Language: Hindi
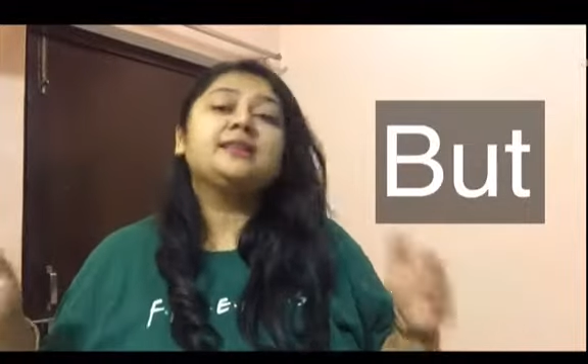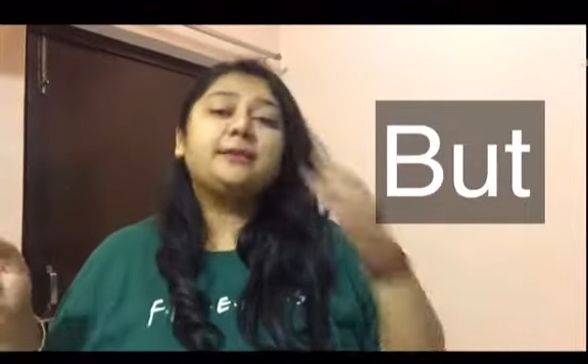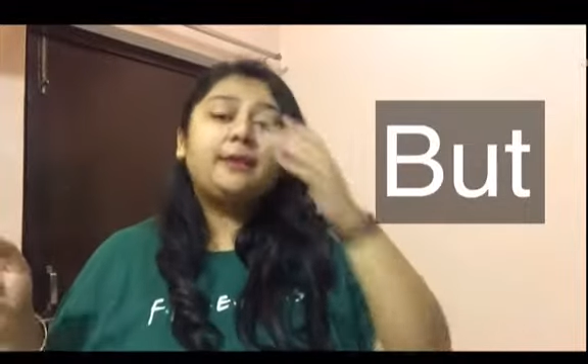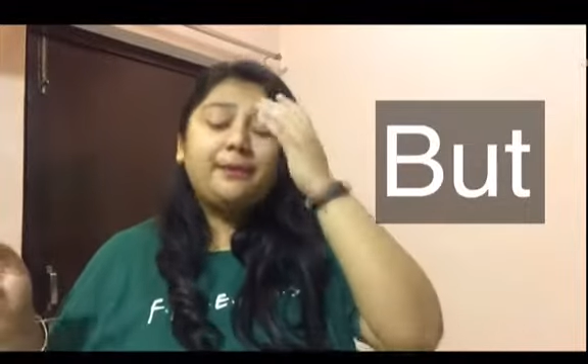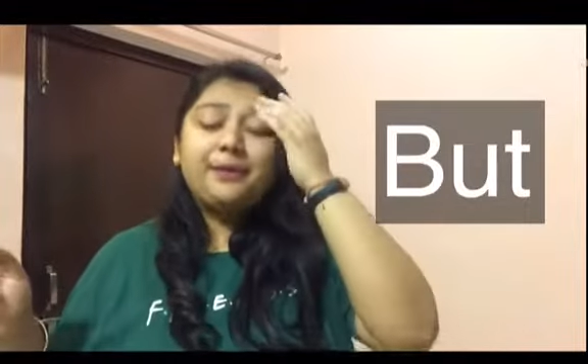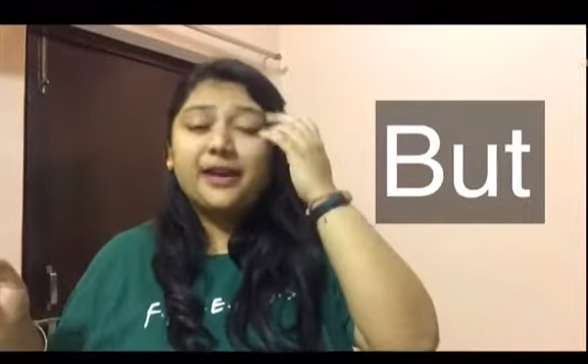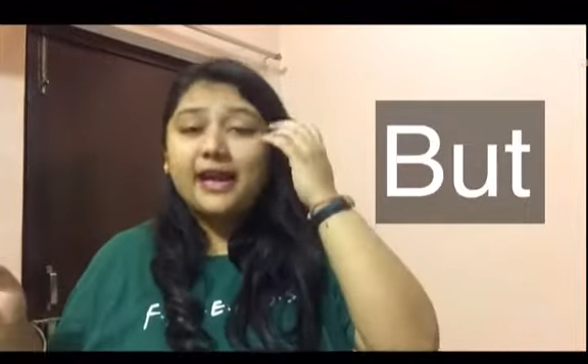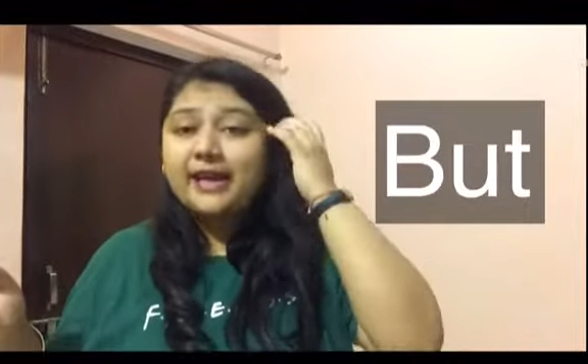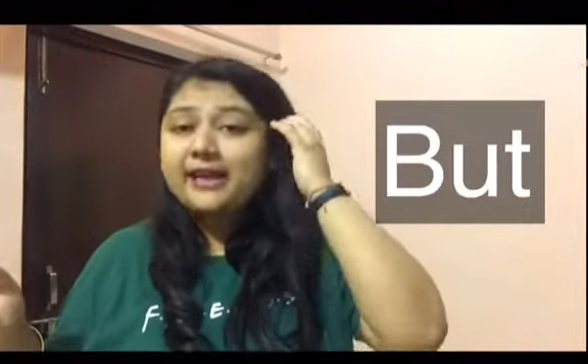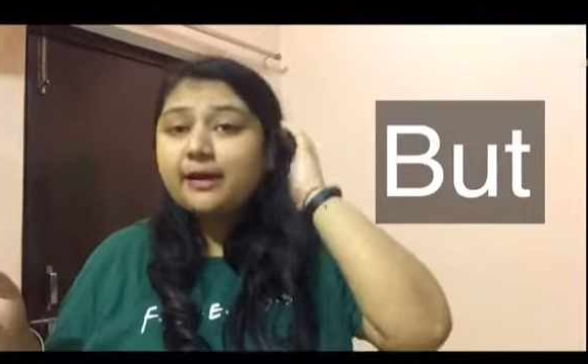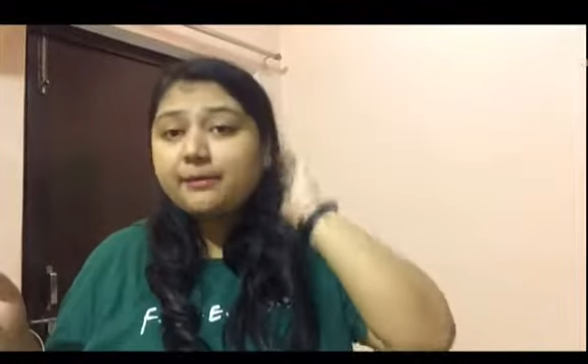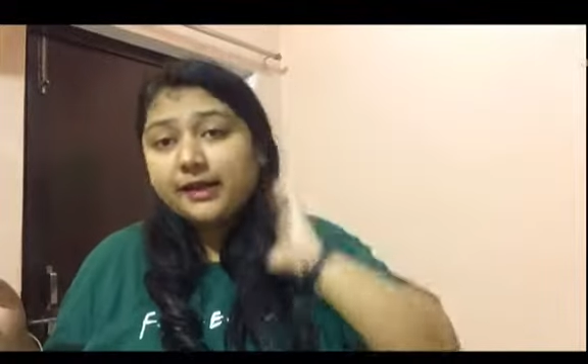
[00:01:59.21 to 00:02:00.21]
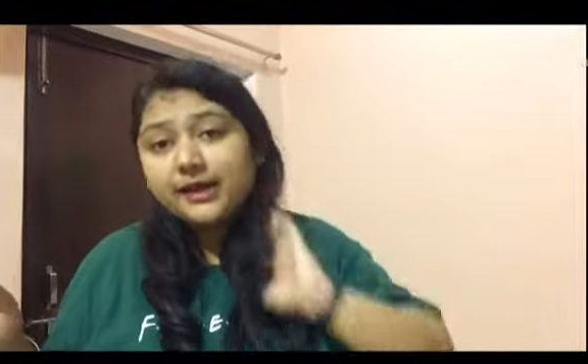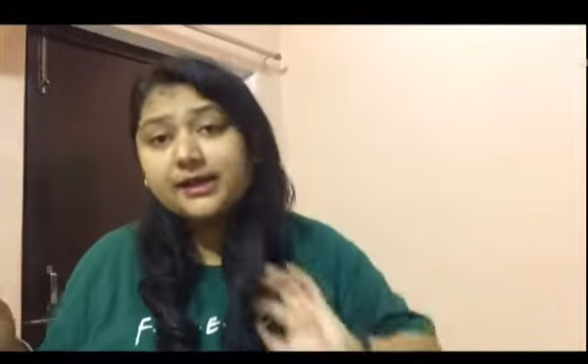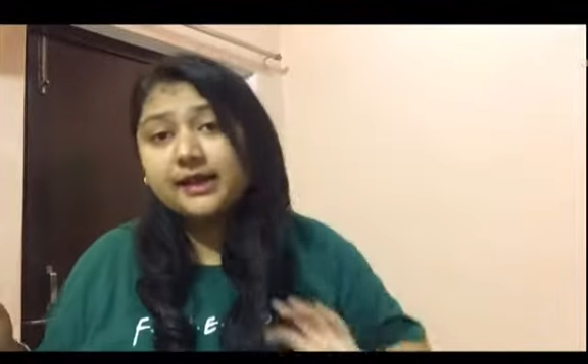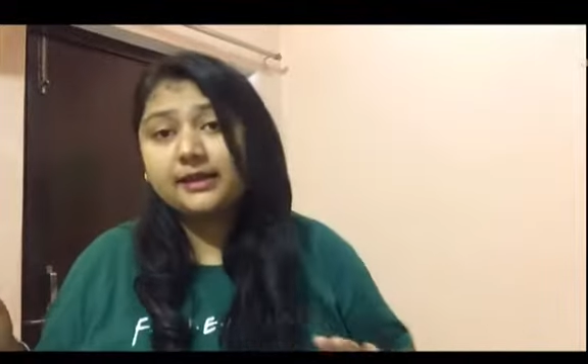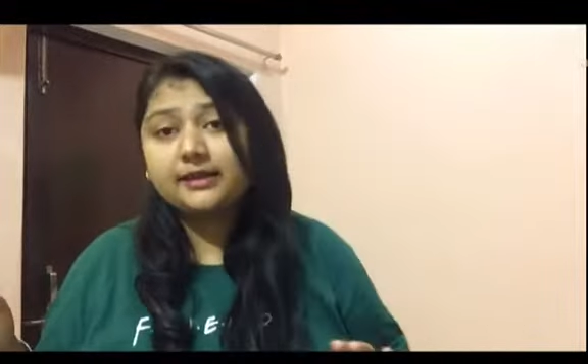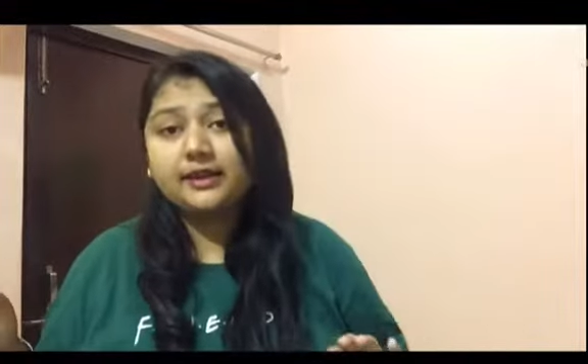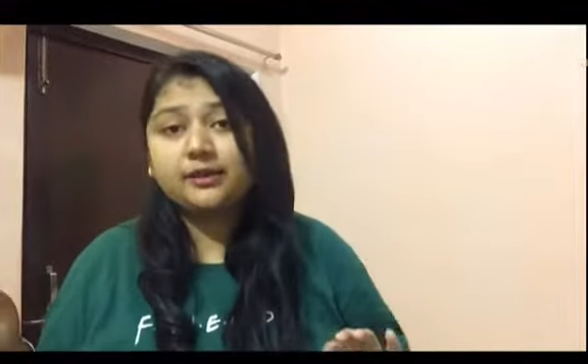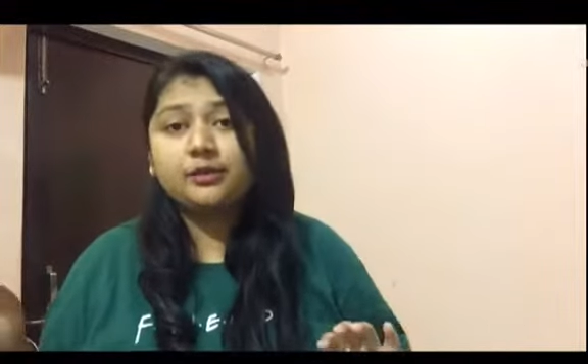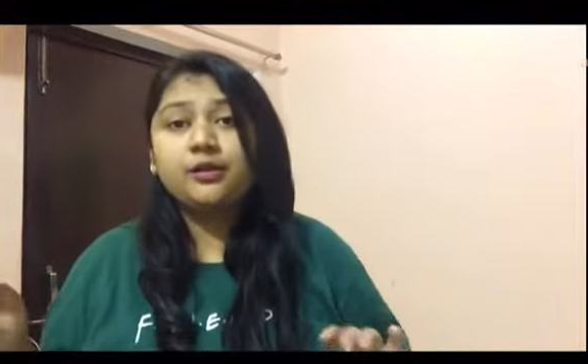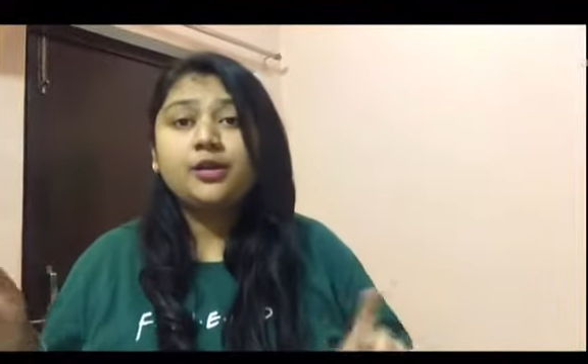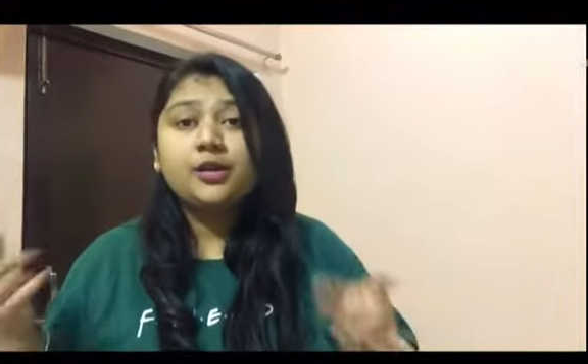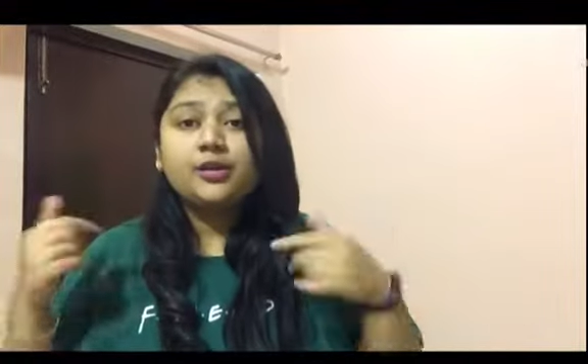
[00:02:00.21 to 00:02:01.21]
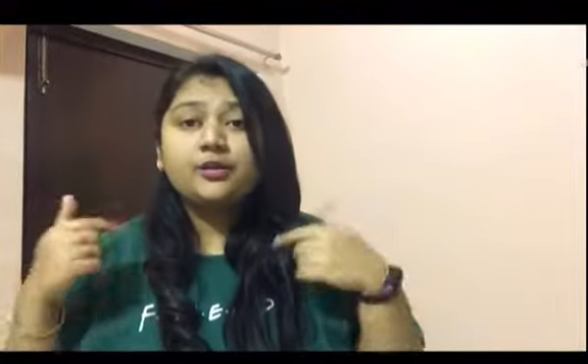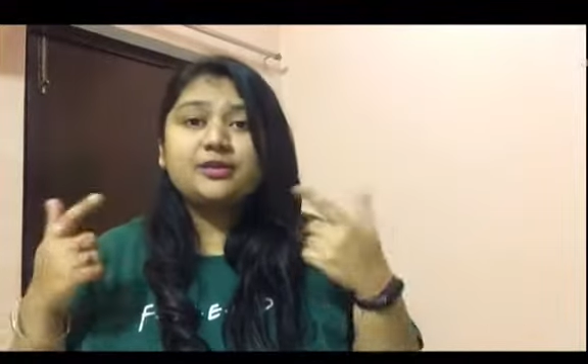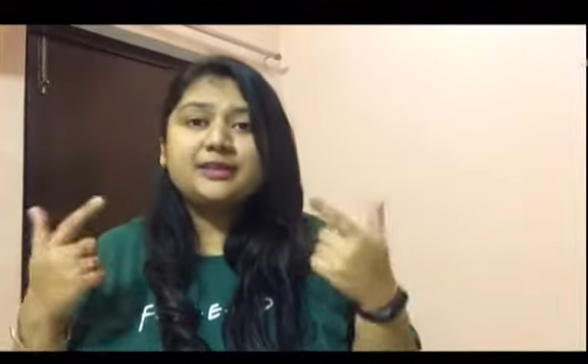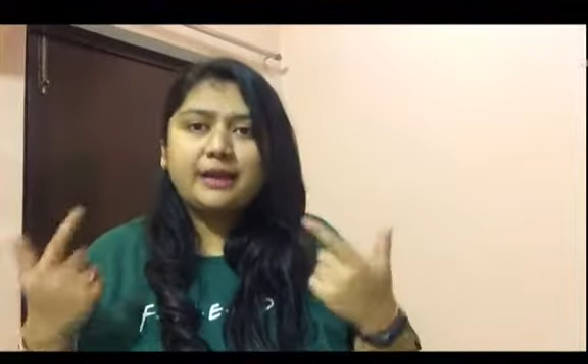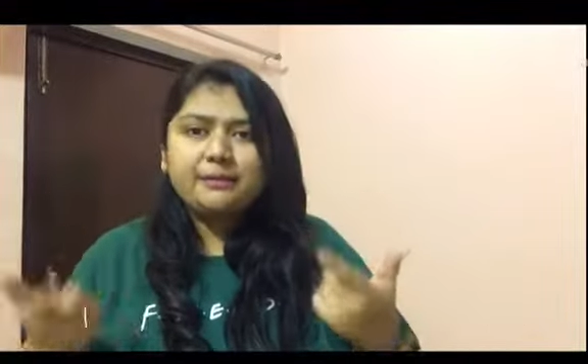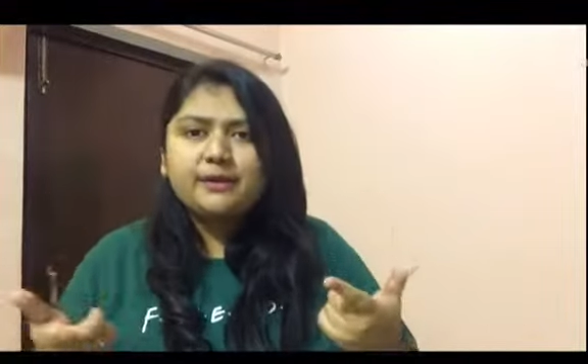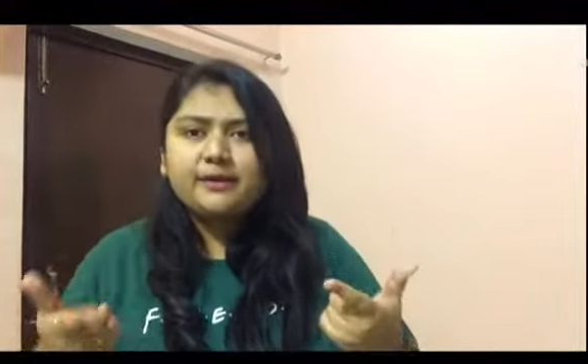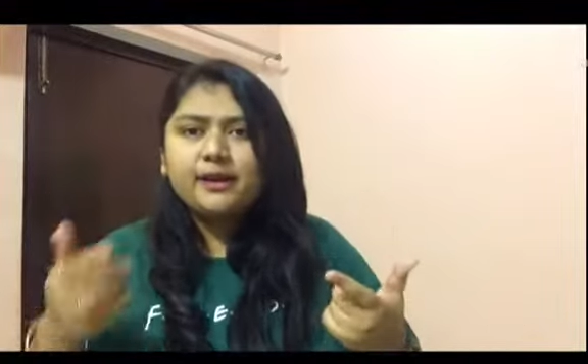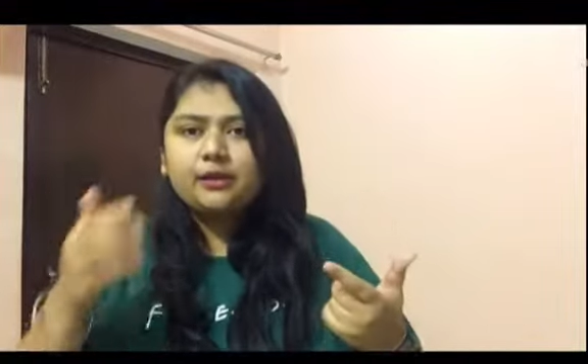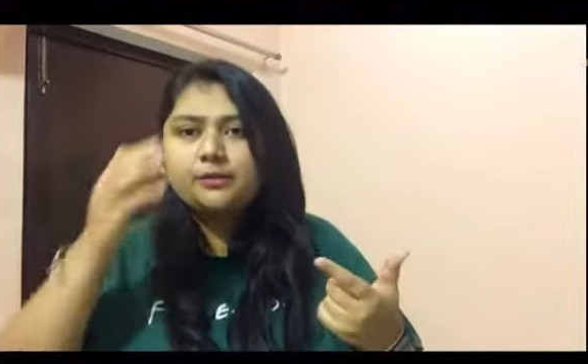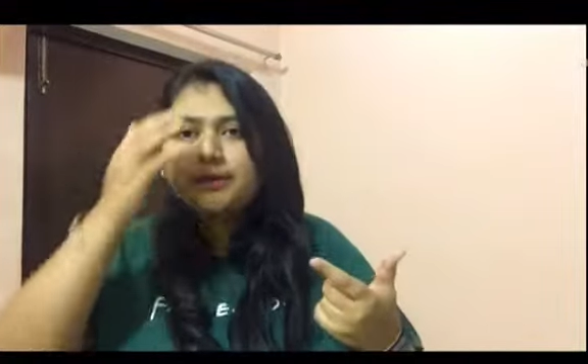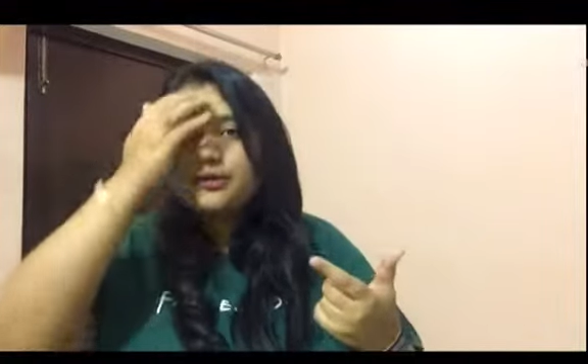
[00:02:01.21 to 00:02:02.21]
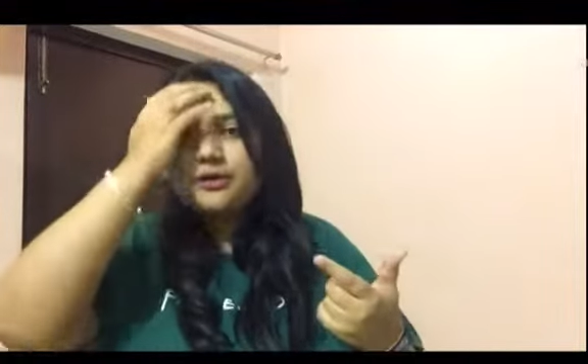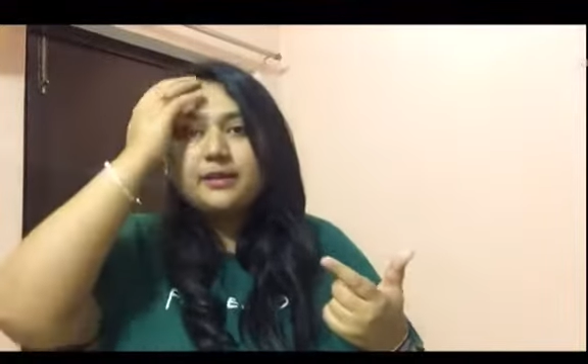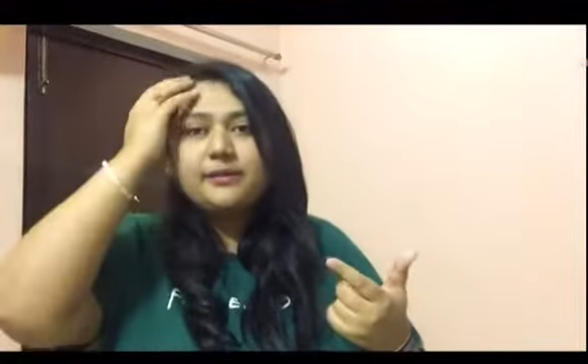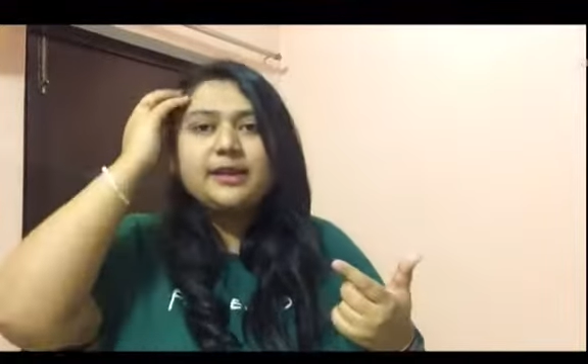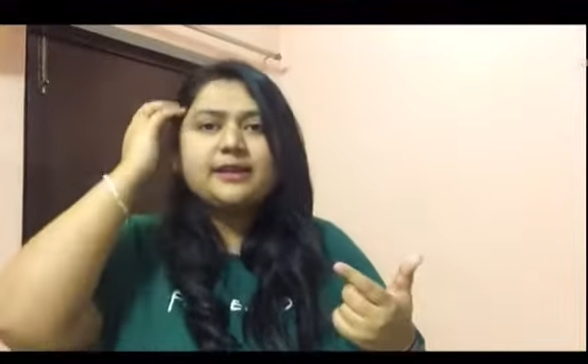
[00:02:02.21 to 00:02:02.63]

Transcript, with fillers: जब आप ट्राई या बट करते हो तो सामने वाले को भी सुनने